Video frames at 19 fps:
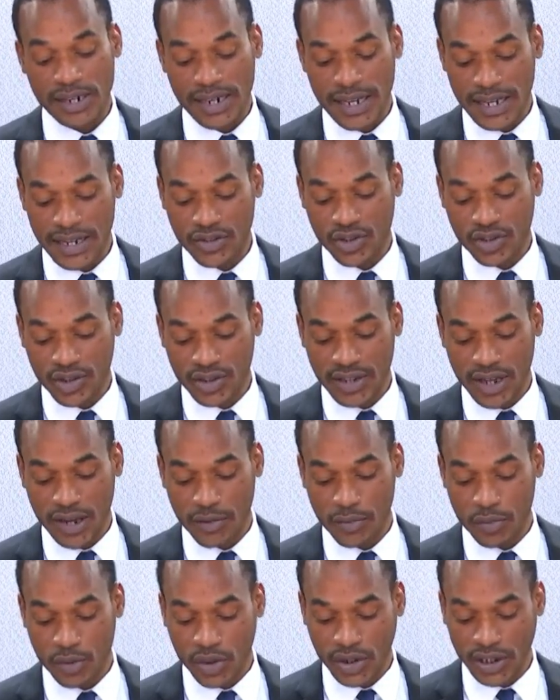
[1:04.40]

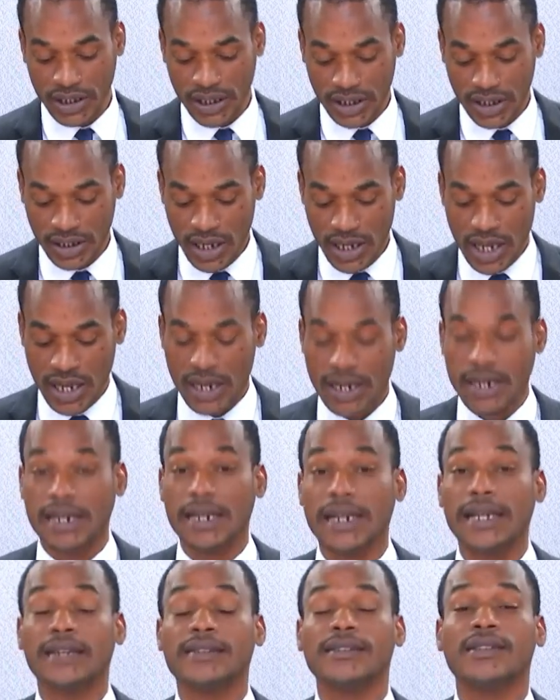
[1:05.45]
gendarmerie.
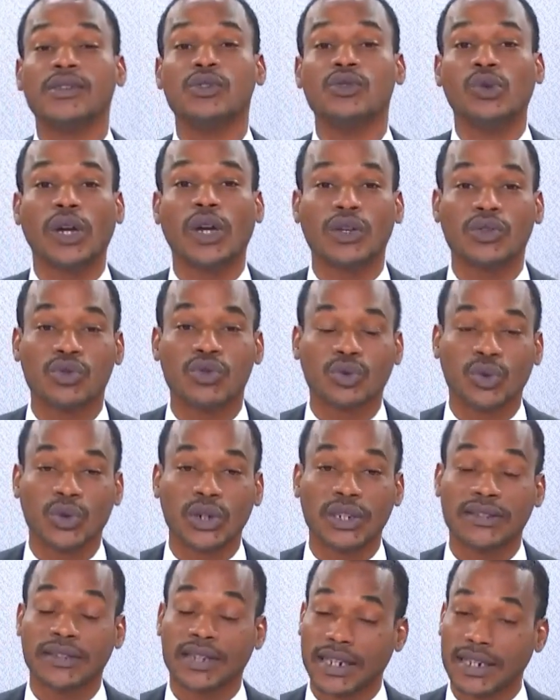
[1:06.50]
La situation est
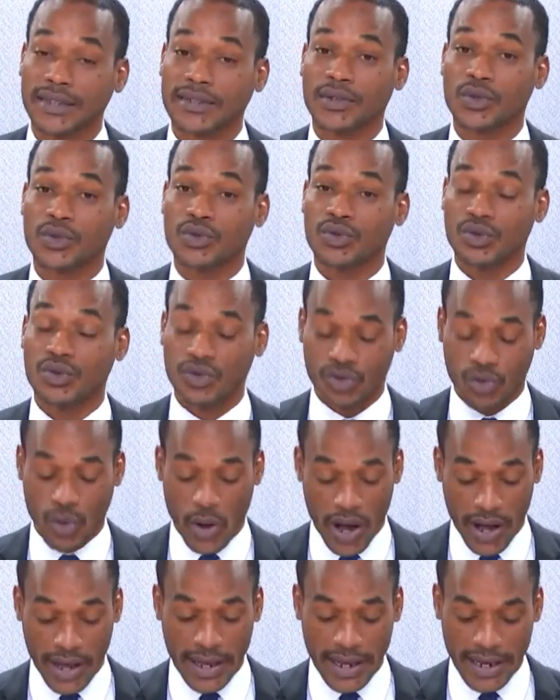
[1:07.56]
très tendue, voire
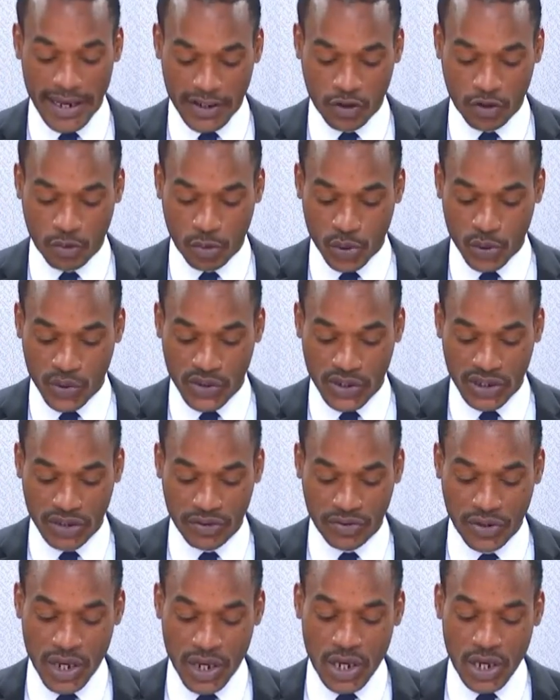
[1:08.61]
explosive.
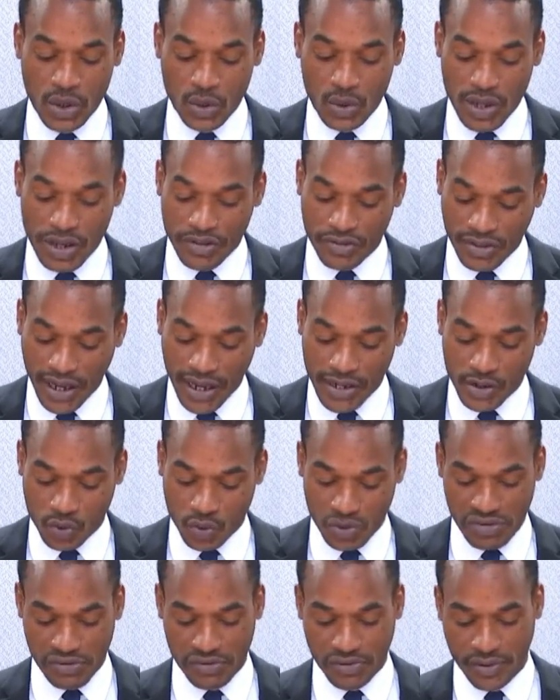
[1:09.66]
Une affaire à
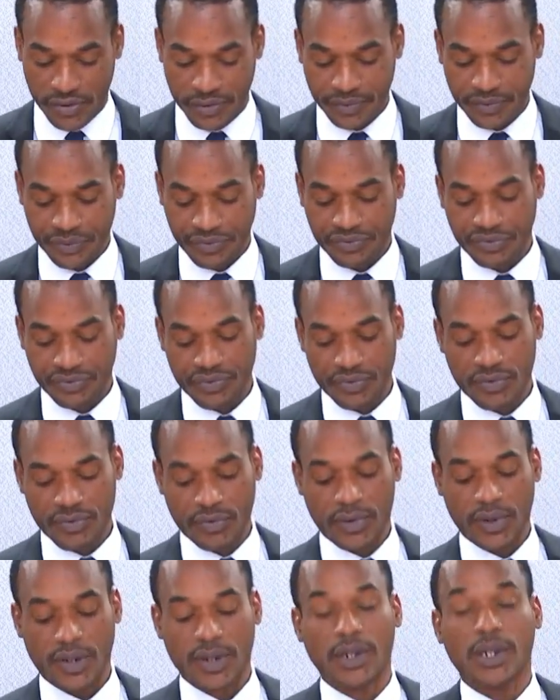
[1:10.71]
suivre.
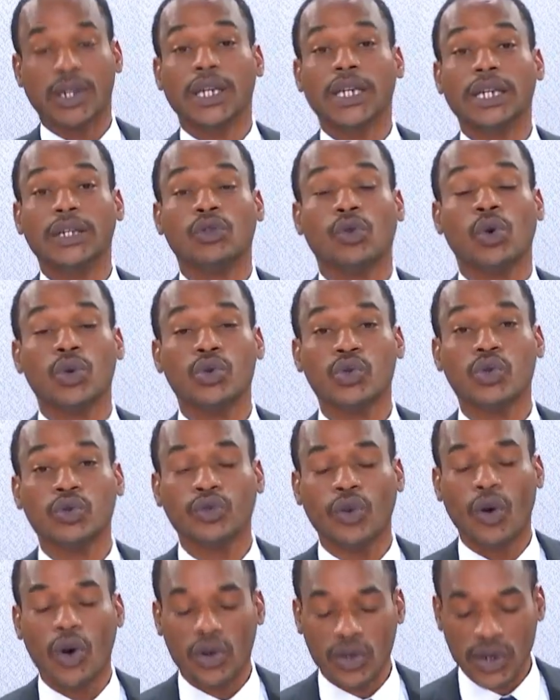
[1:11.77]
Et trop
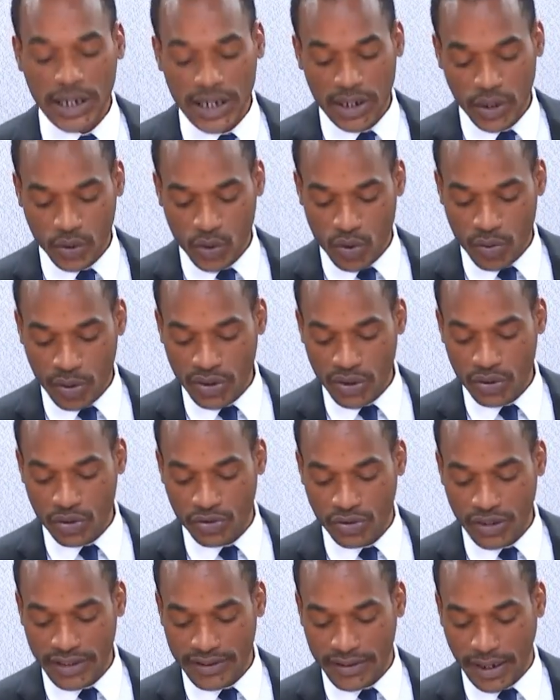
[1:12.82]
souvent, les lendemains de
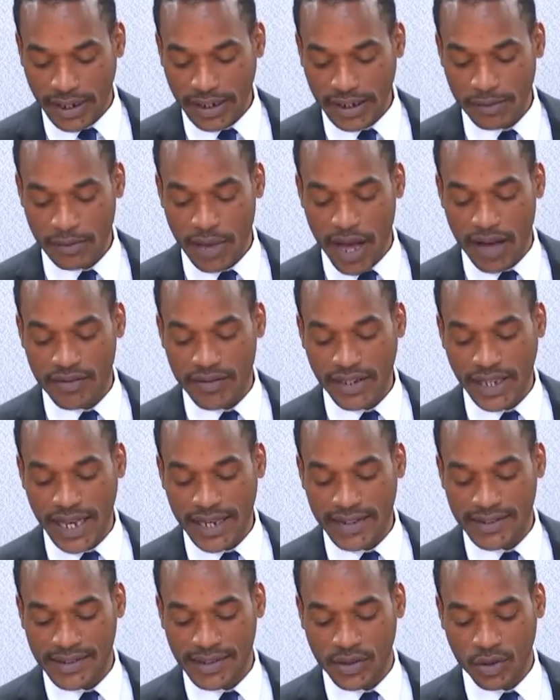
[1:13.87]
fête riment avec
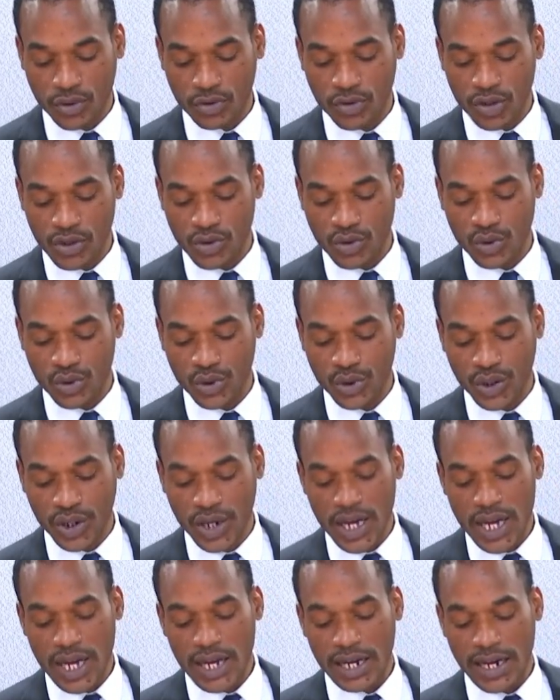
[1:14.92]
accidents de voiture.
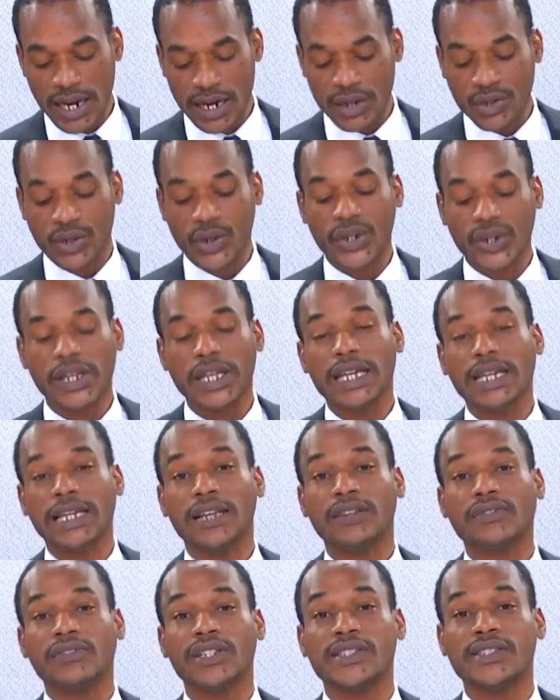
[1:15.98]
L'alcool et la
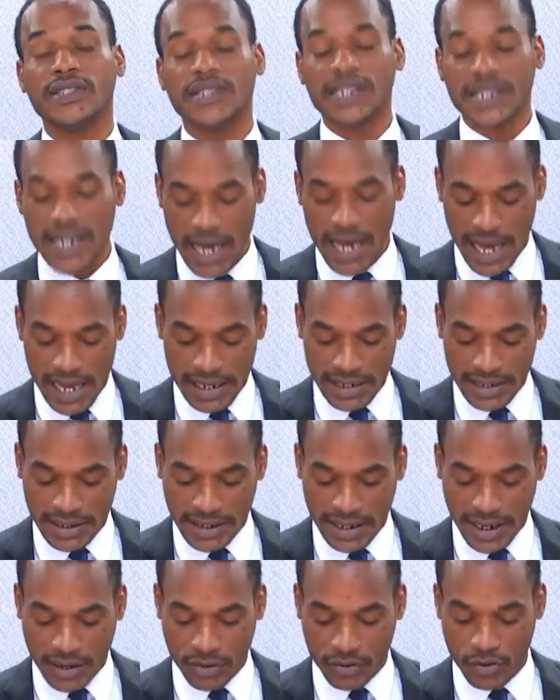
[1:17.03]
fatigue
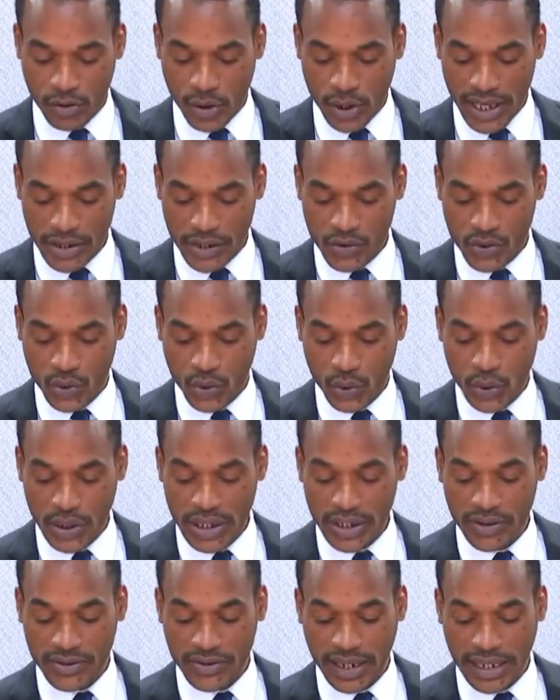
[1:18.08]
altèrent vos réactions et
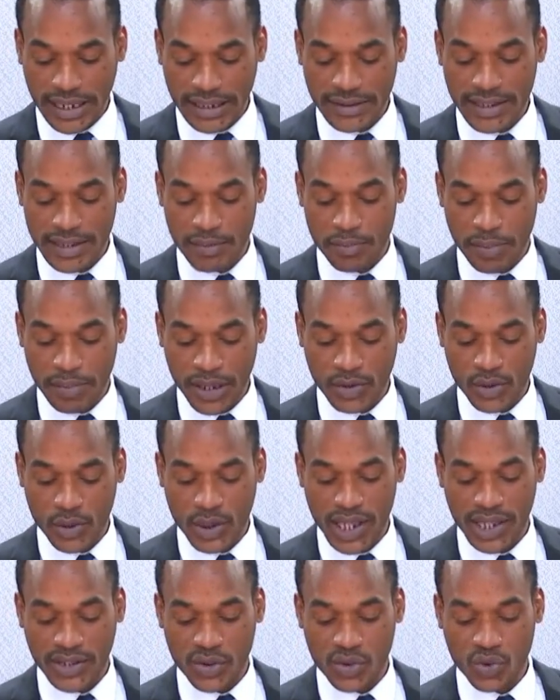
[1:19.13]
entraînent des pertes
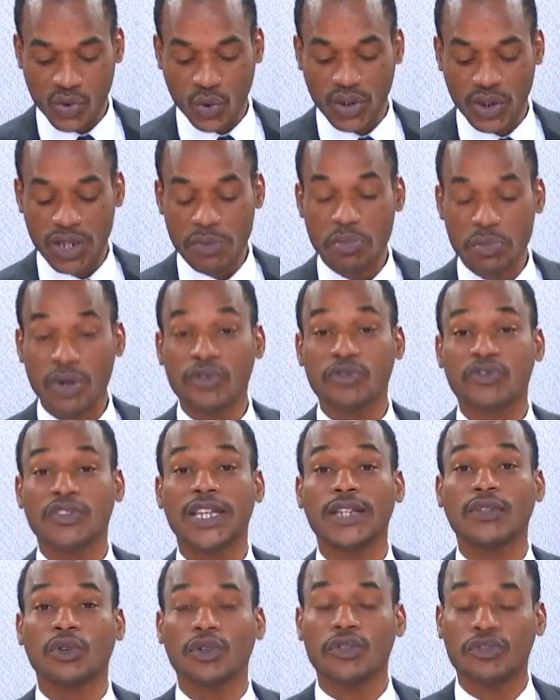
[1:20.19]
d'attention qui peuvent
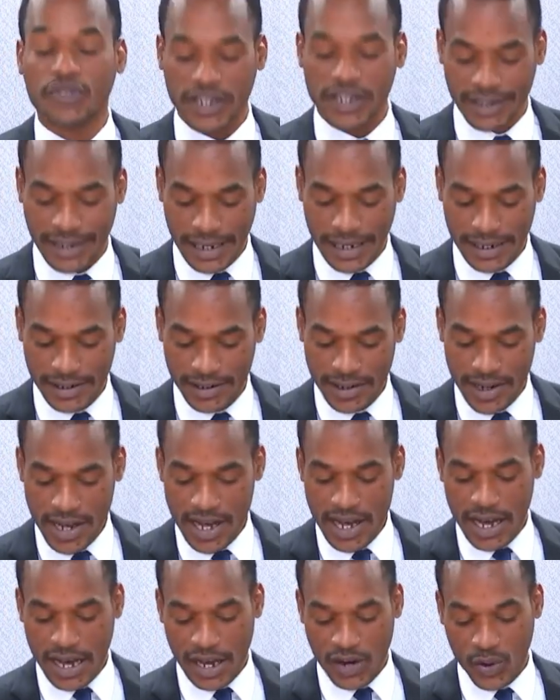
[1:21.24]
être fatales.
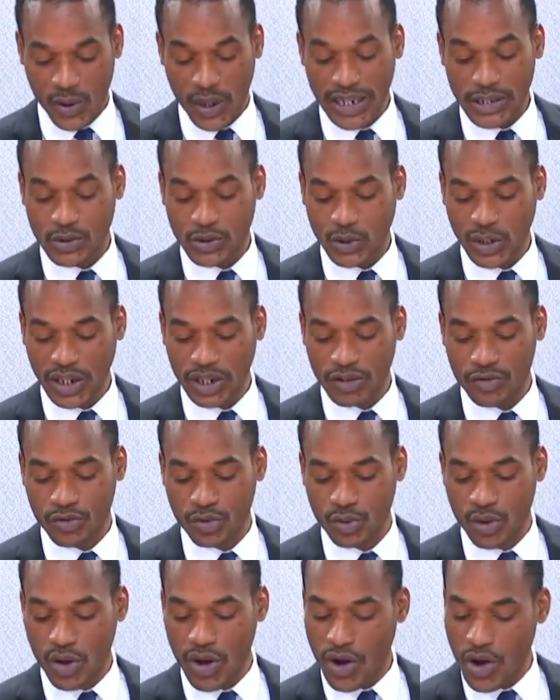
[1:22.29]
Alors resterez-vous
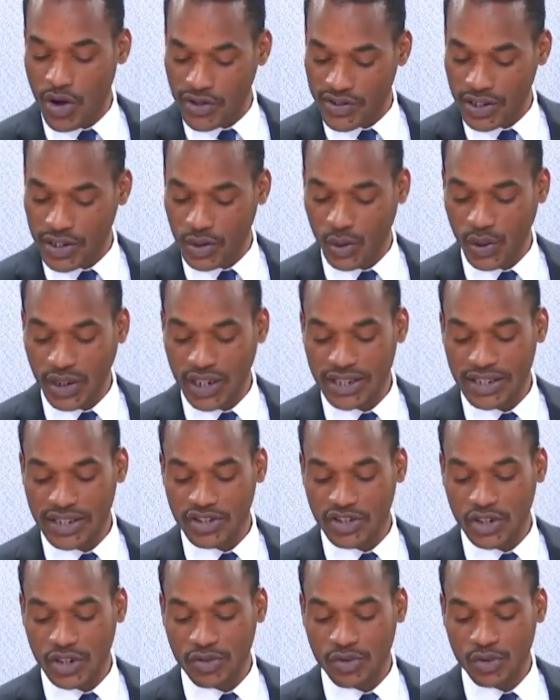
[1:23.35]
en sécurité
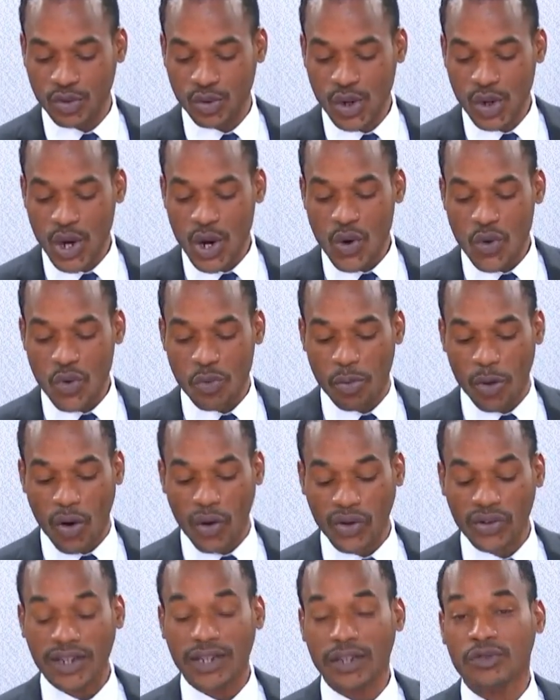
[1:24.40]
chez vous ou
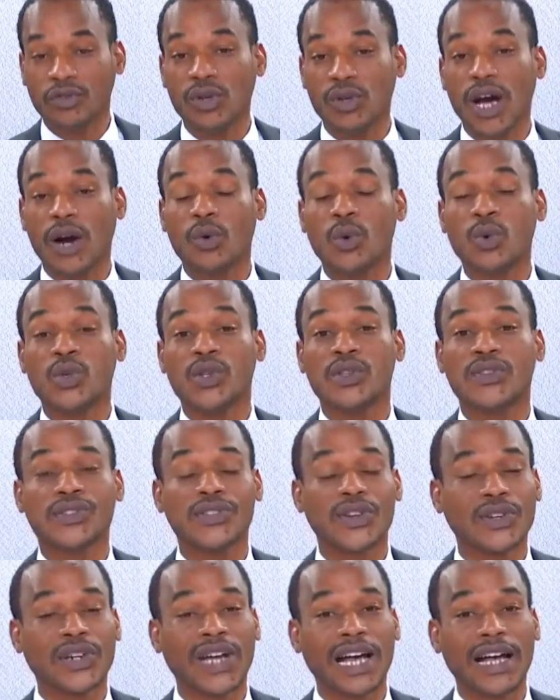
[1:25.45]
prendrez-vous la route sans
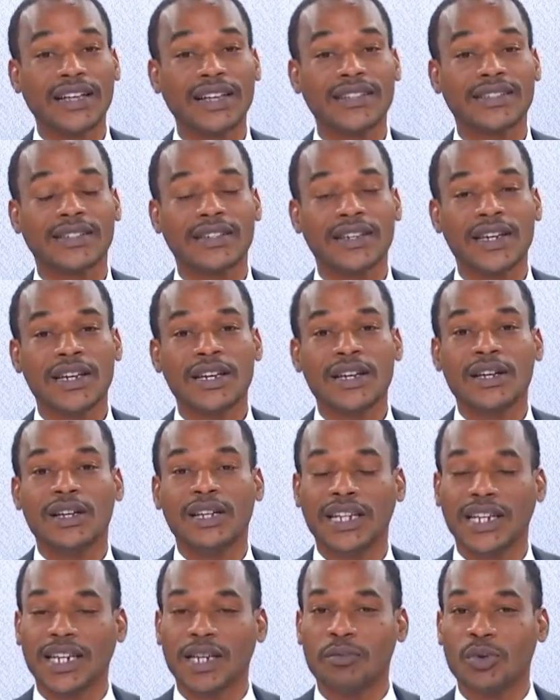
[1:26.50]
crainte Les
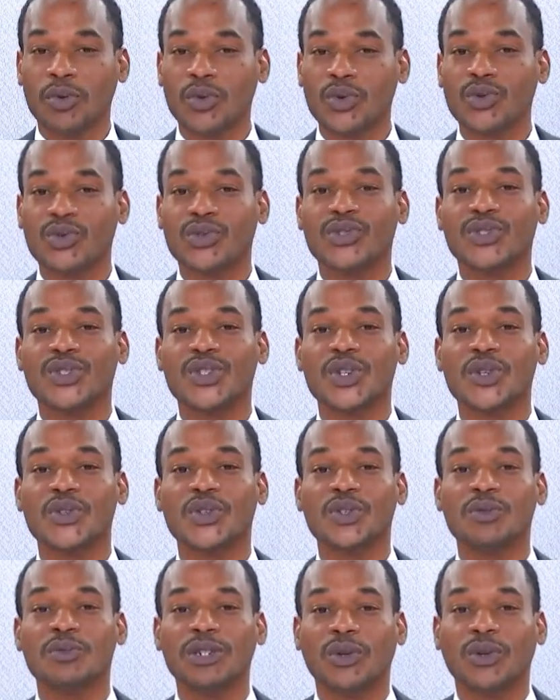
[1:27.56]
réponses dans ce
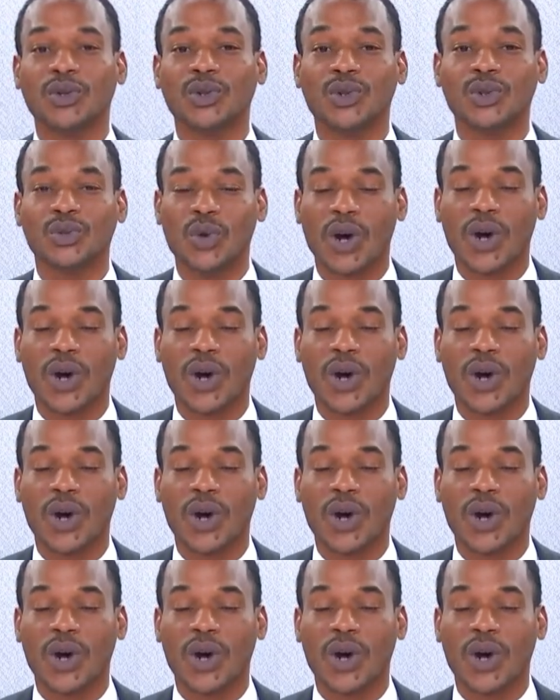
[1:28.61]
micro-trottoir.